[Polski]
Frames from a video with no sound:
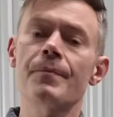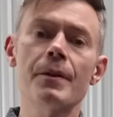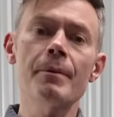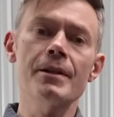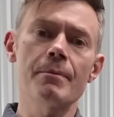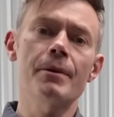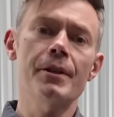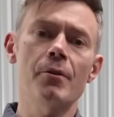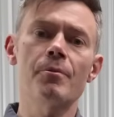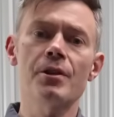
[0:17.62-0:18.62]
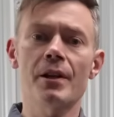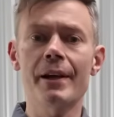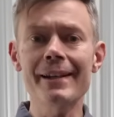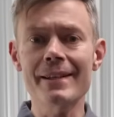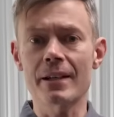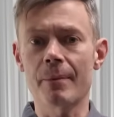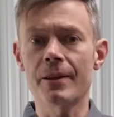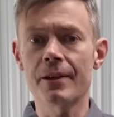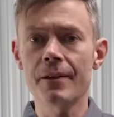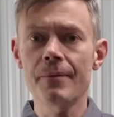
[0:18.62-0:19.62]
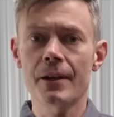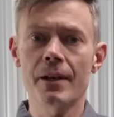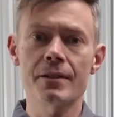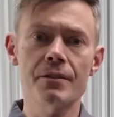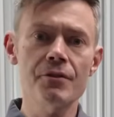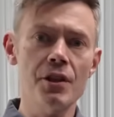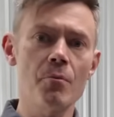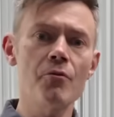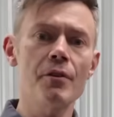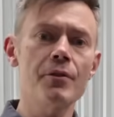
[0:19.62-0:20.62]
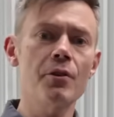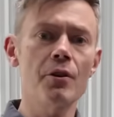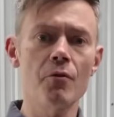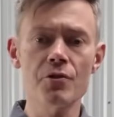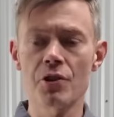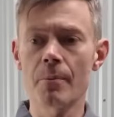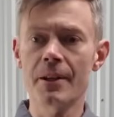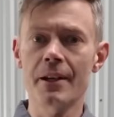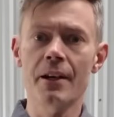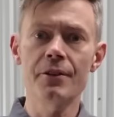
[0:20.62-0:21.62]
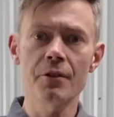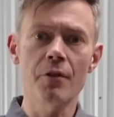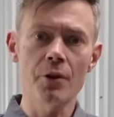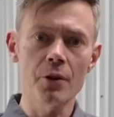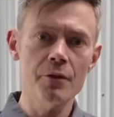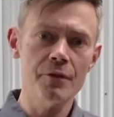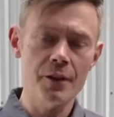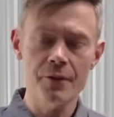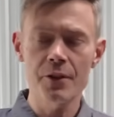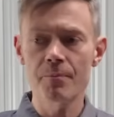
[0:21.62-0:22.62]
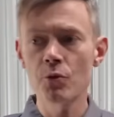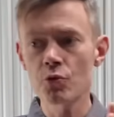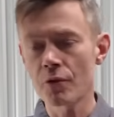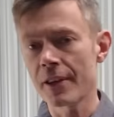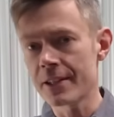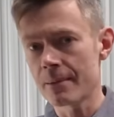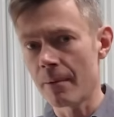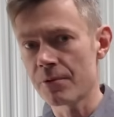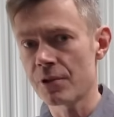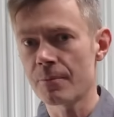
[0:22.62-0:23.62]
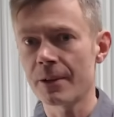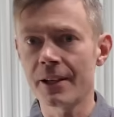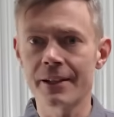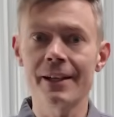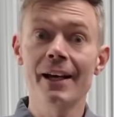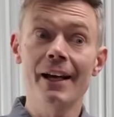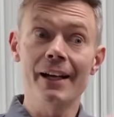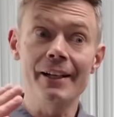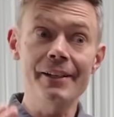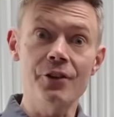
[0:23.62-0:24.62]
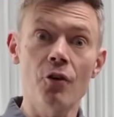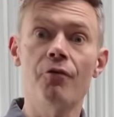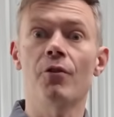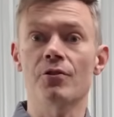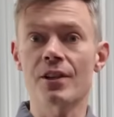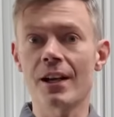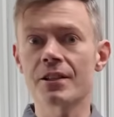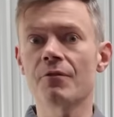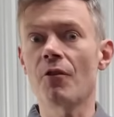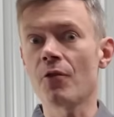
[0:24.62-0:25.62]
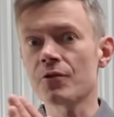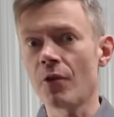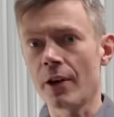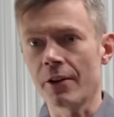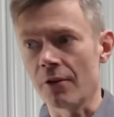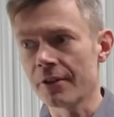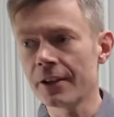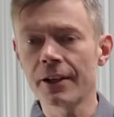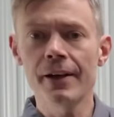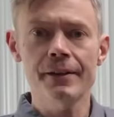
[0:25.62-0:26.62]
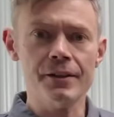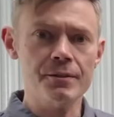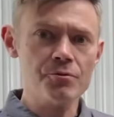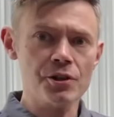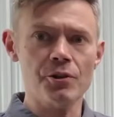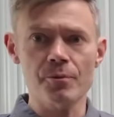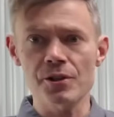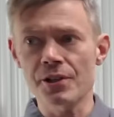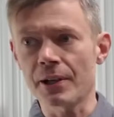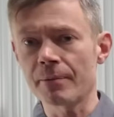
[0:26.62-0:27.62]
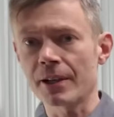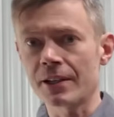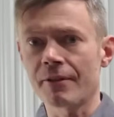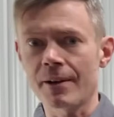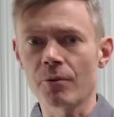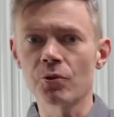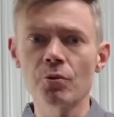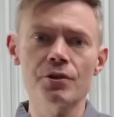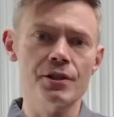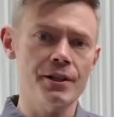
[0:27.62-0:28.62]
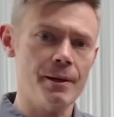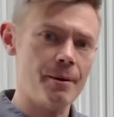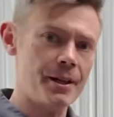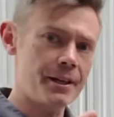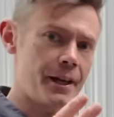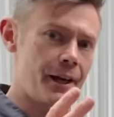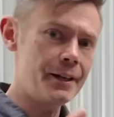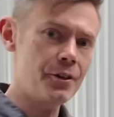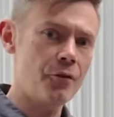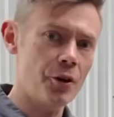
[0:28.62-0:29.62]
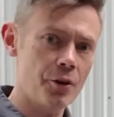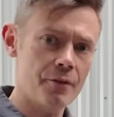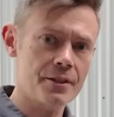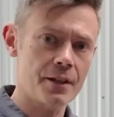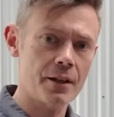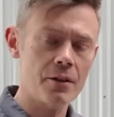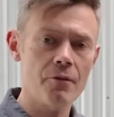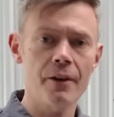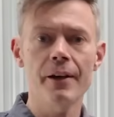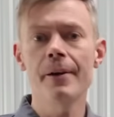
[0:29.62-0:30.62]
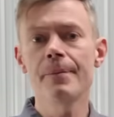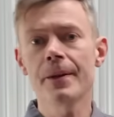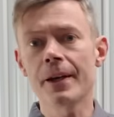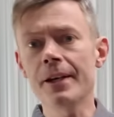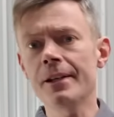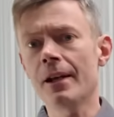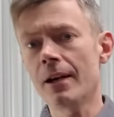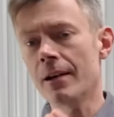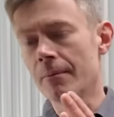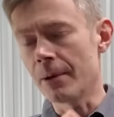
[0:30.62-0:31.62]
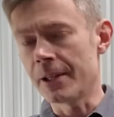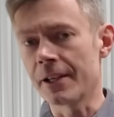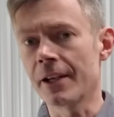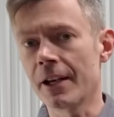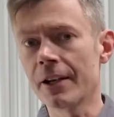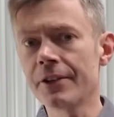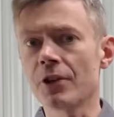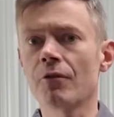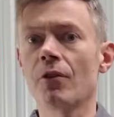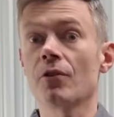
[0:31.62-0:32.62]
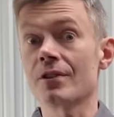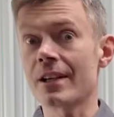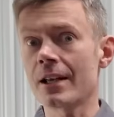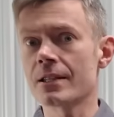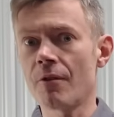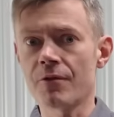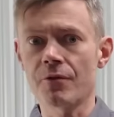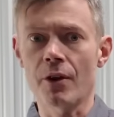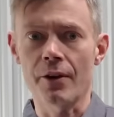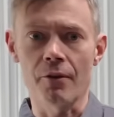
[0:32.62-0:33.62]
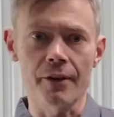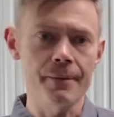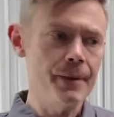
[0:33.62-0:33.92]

Tym razem materiał podzielę na inne segmenty. E, zazwyczaj mówiłem tylko i wyłącznie o bateriach litowo-jonowych. W tej chwili dużo więcej mamy już też baterii litowo-żelazowo-fosforanowych. Także muszę to podzielić jakby na te dwa moduły, czyli na baterie litowo-jonowe standardowe i na baterie litowo-żelazowo-fosforanowe.